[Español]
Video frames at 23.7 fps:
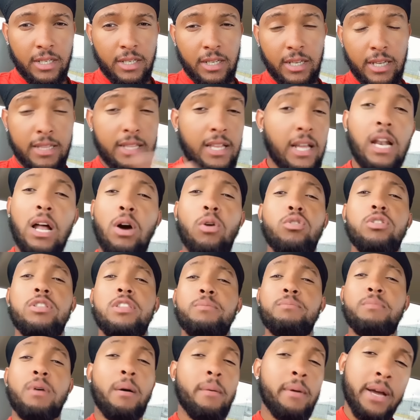Esta es la
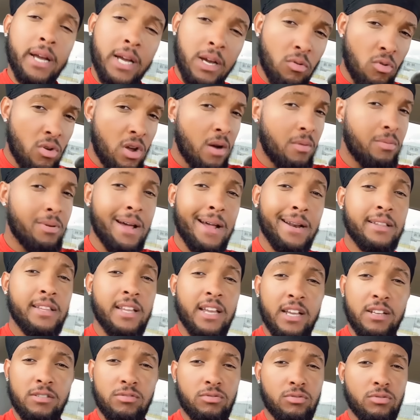última vez que voy a hablar
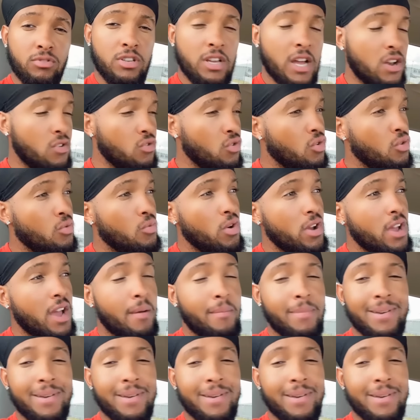de eso. Ya no voy a